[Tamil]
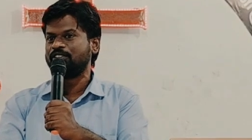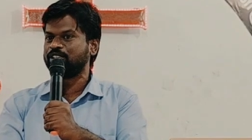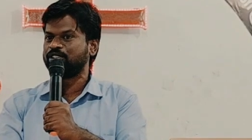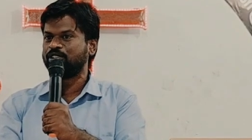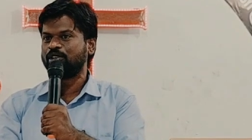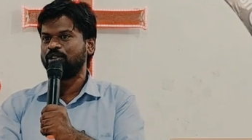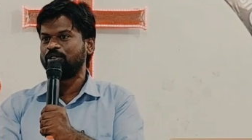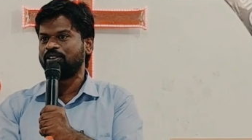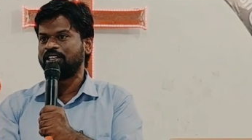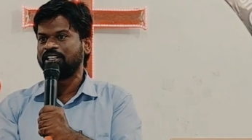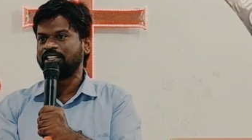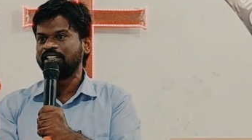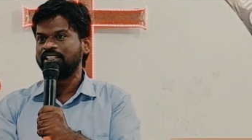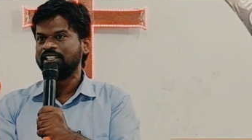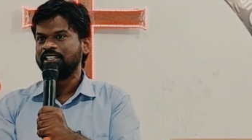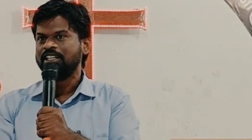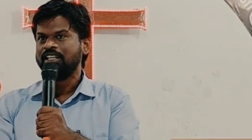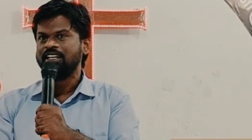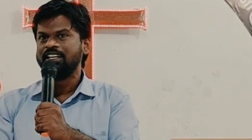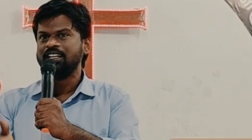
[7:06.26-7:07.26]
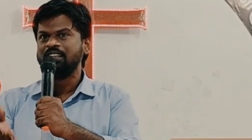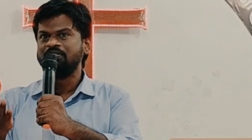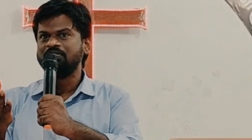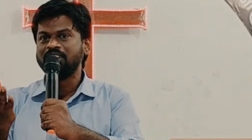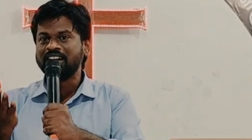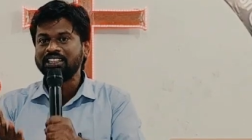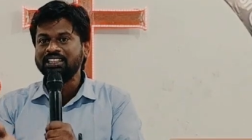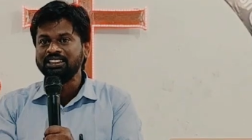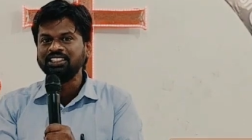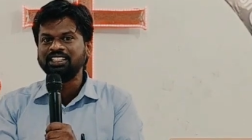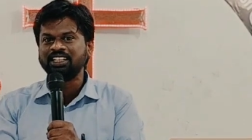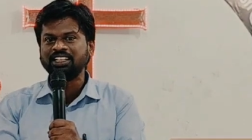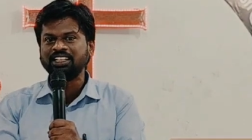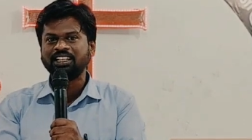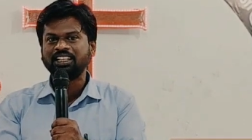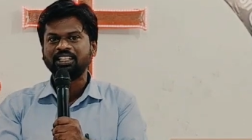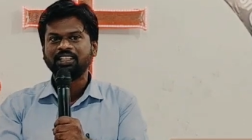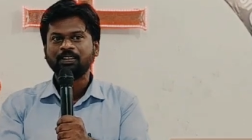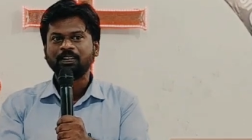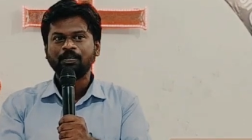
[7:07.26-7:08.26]
அவர் சொல்லுவார் நீ வந்த
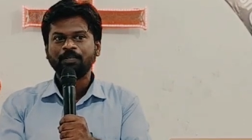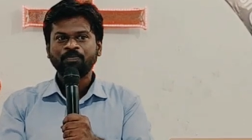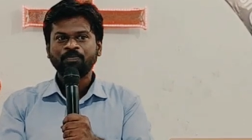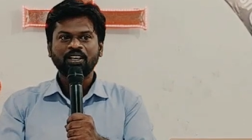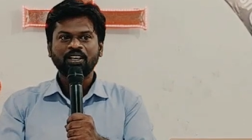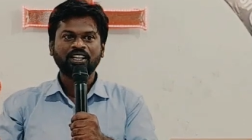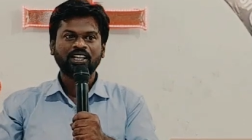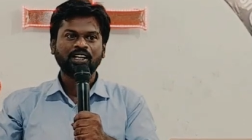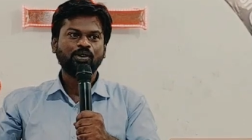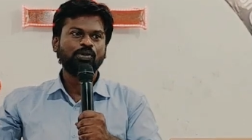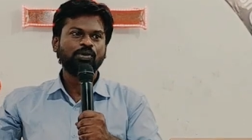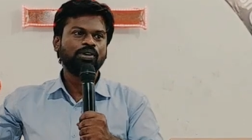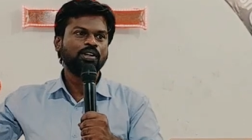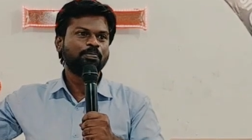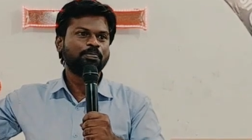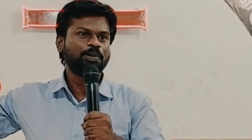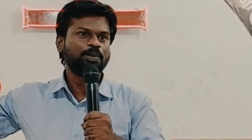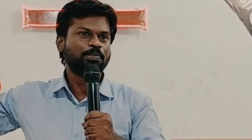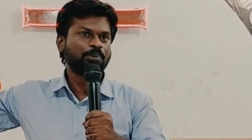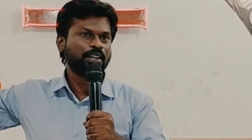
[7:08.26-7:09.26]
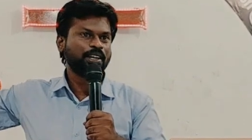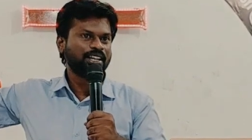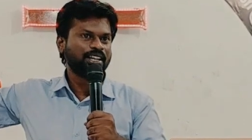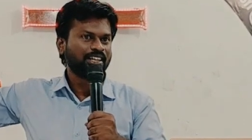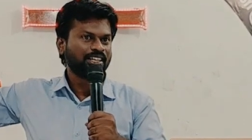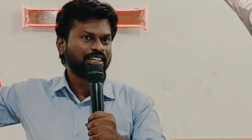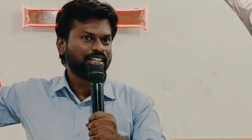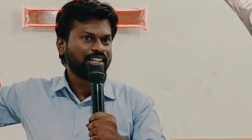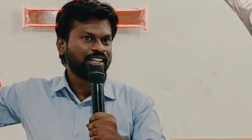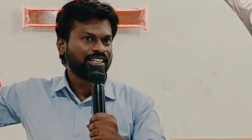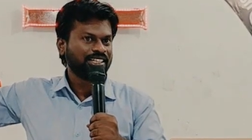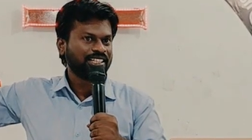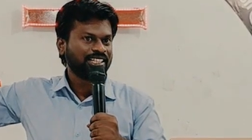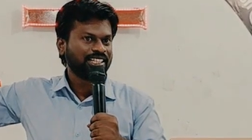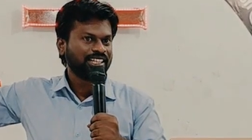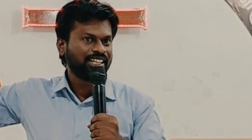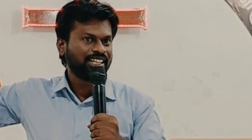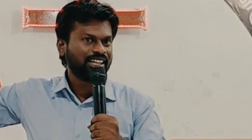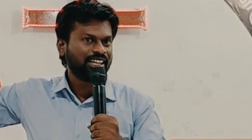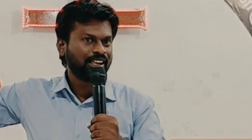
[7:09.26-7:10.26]
கிரவுண்டில் போய் பிள்ளைகளுக்கு என்ன
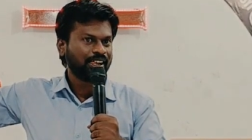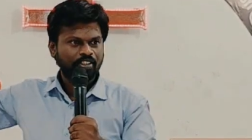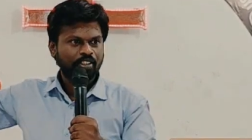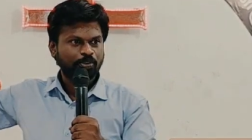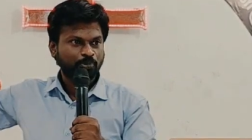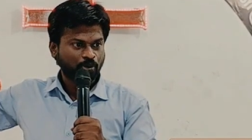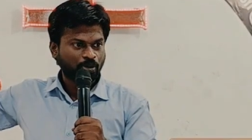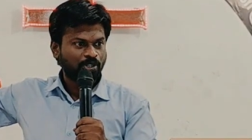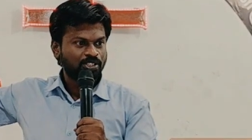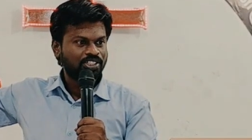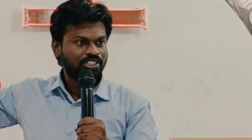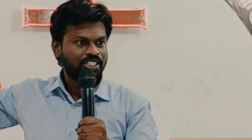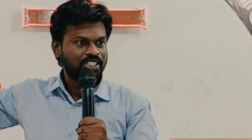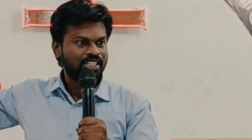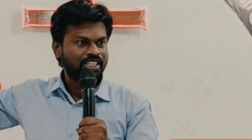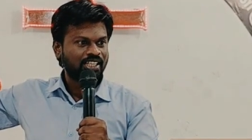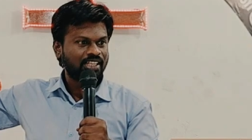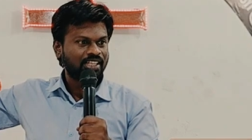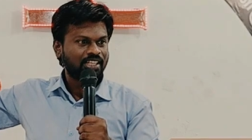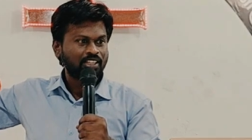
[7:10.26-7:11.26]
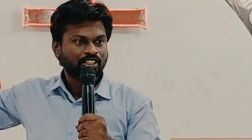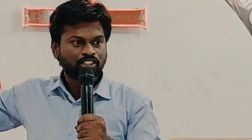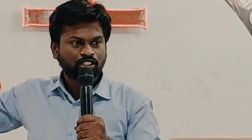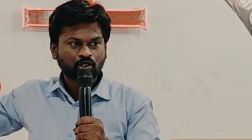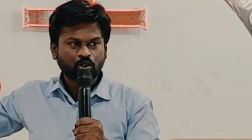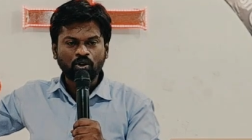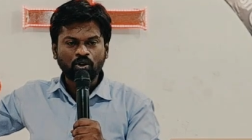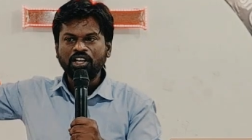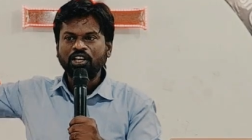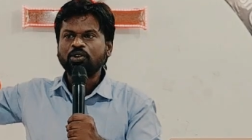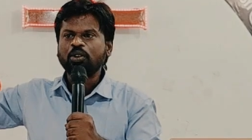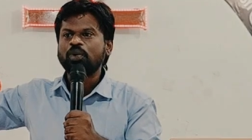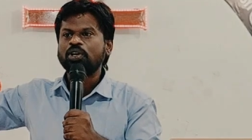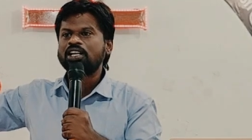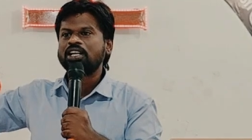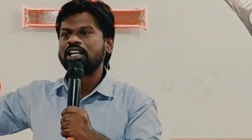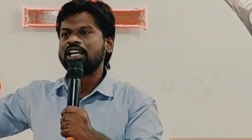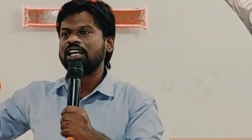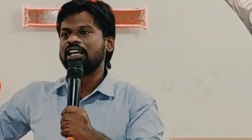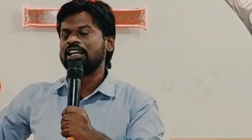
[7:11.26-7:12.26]
செய்யலை ஸ்போர்ட்ஸை சொல்லி
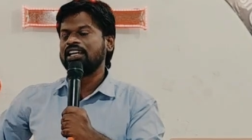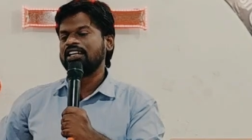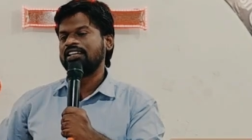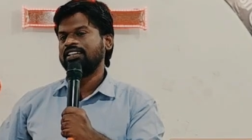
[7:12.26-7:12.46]
கொடுக்கல